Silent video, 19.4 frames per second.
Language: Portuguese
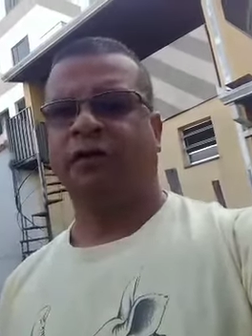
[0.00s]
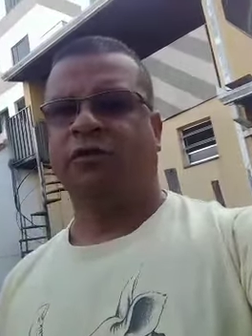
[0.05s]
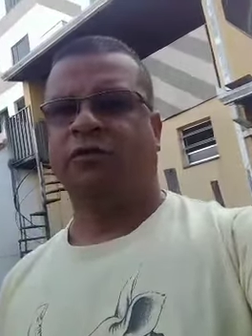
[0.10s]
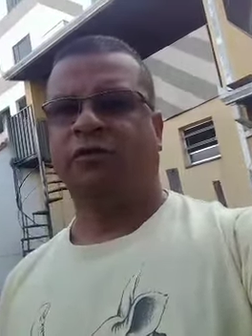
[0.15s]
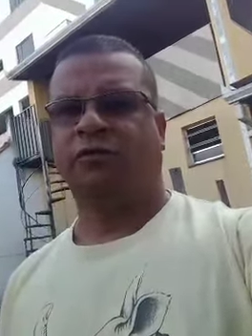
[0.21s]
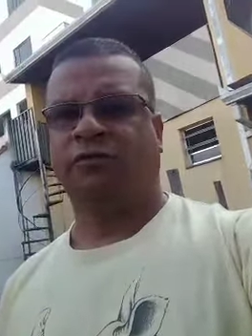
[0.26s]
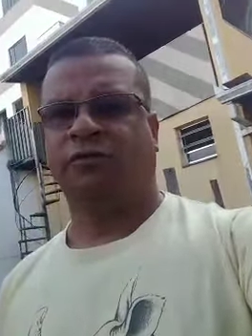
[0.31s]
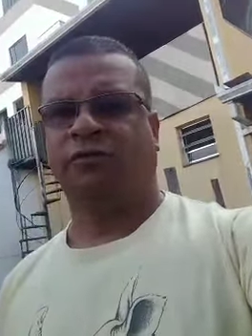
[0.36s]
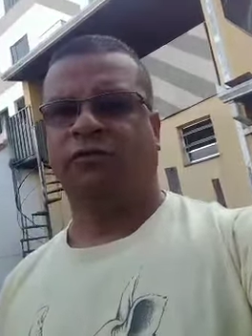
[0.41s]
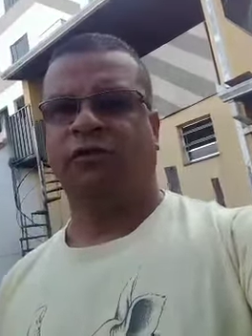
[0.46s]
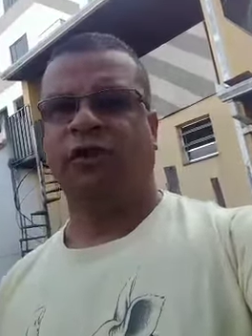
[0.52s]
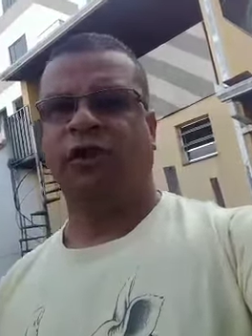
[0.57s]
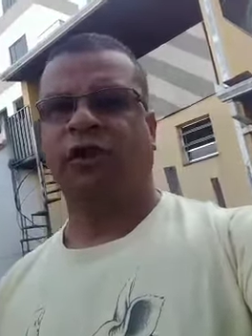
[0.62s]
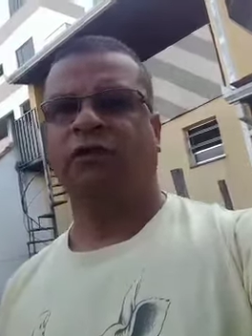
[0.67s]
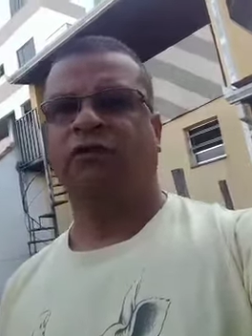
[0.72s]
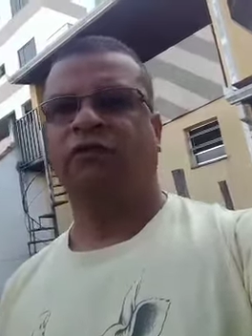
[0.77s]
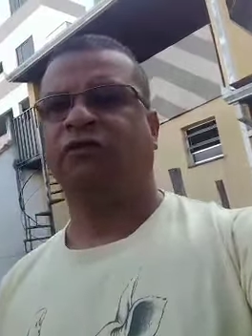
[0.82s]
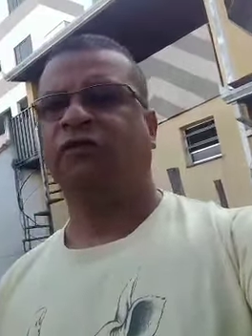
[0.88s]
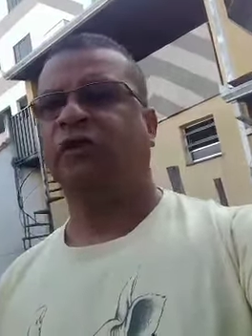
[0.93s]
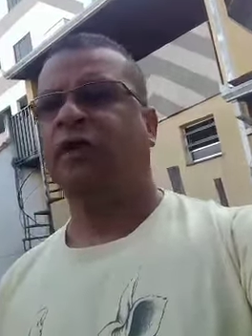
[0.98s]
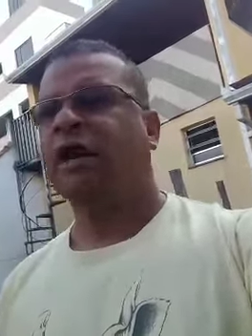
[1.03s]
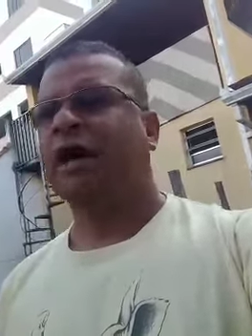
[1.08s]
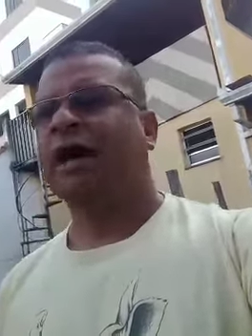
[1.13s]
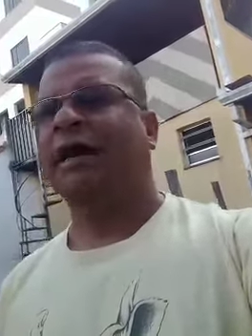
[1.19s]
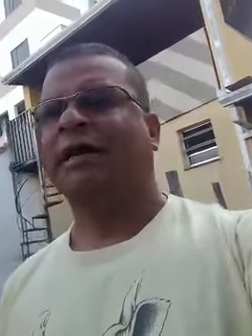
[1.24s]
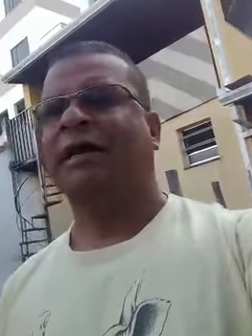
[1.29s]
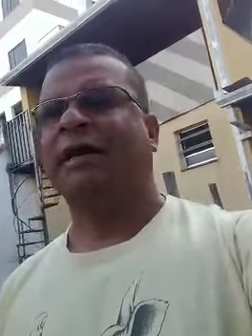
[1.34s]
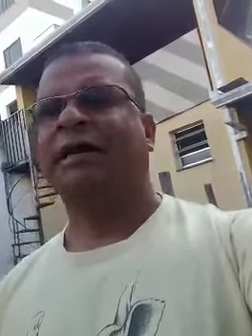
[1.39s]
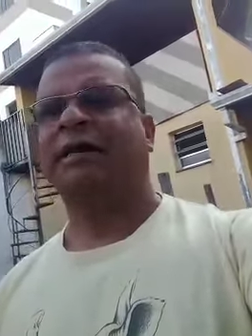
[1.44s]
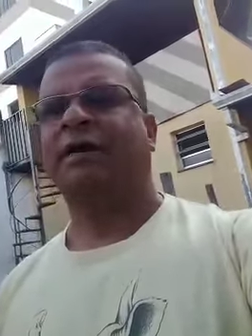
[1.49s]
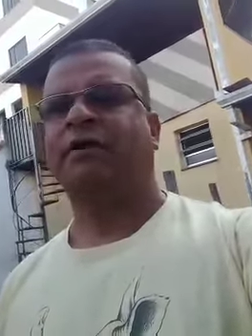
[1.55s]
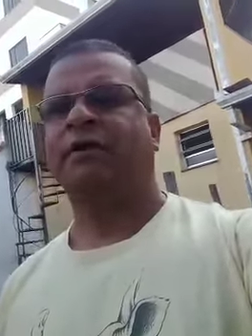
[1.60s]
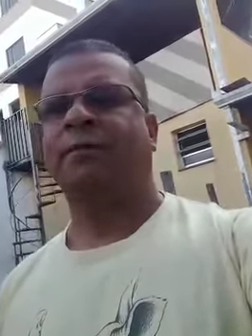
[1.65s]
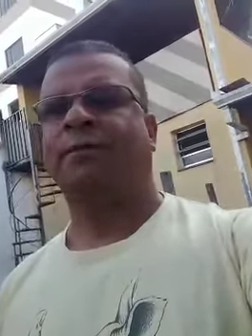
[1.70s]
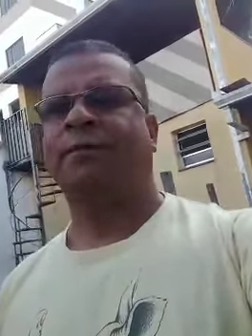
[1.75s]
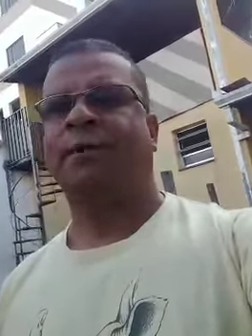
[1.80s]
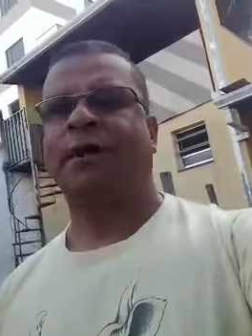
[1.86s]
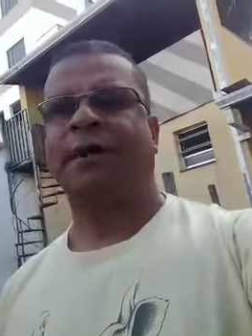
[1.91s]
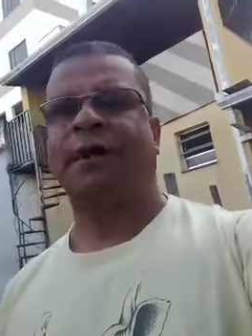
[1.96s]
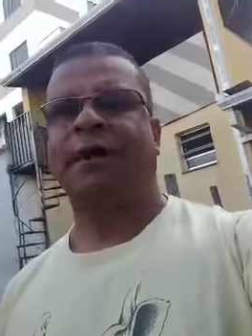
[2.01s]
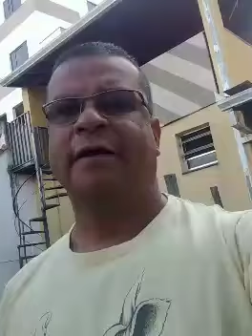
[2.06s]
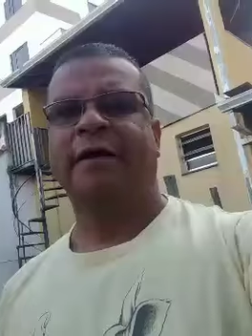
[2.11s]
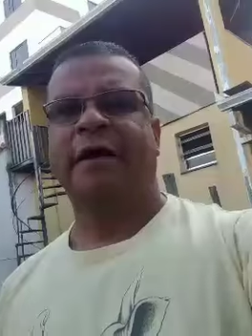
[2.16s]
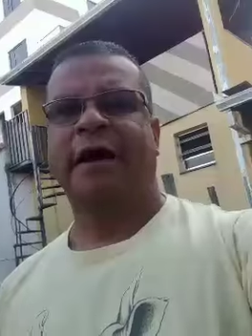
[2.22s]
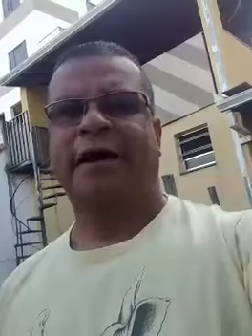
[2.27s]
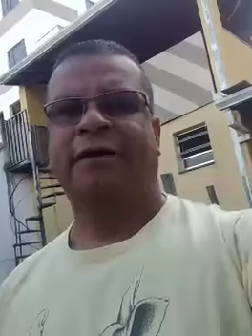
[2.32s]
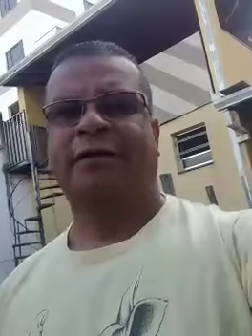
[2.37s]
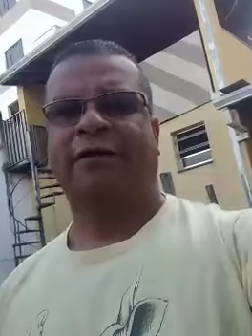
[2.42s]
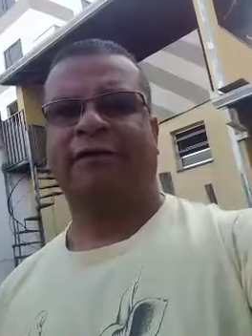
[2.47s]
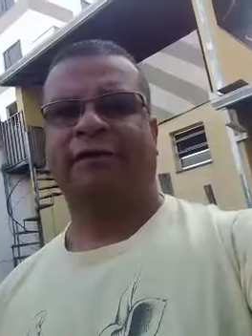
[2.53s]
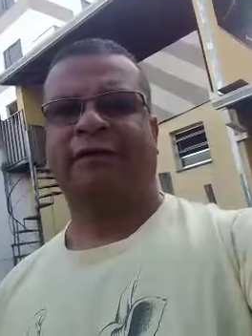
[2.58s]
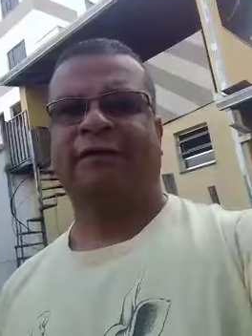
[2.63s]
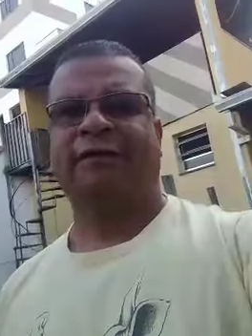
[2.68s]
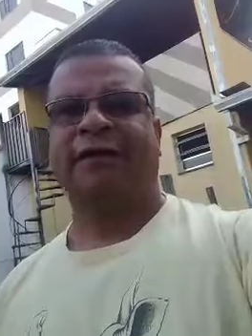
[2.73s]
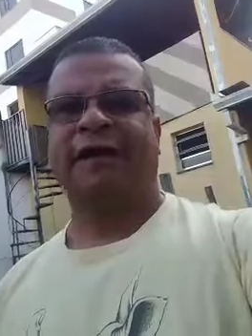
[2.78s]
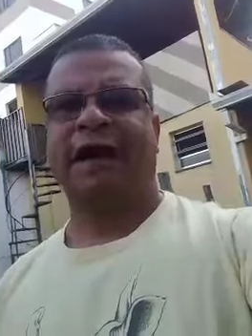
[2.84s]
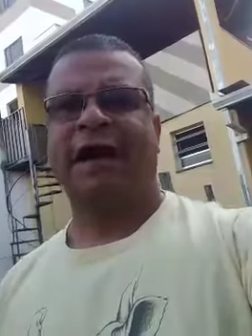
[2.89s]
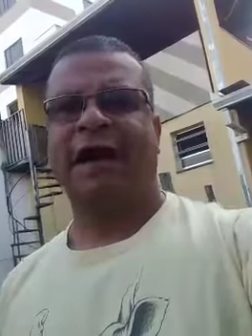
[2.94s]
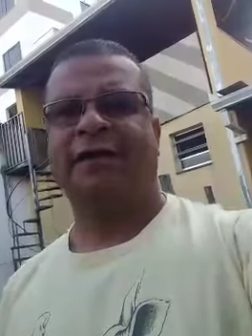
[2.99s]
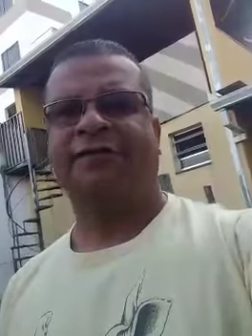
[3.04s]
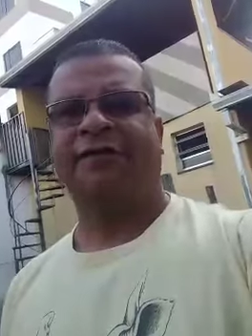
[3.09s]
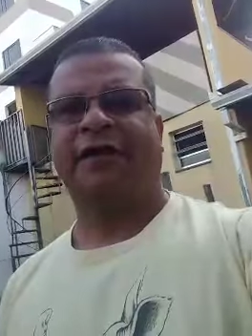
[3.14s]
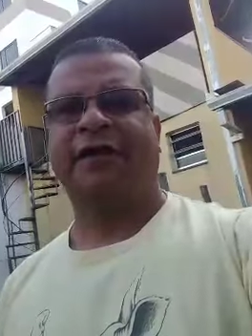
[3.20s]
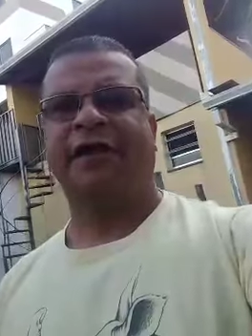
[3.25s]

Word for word: nossos vídeos, aquele que acompanha as nossas lives,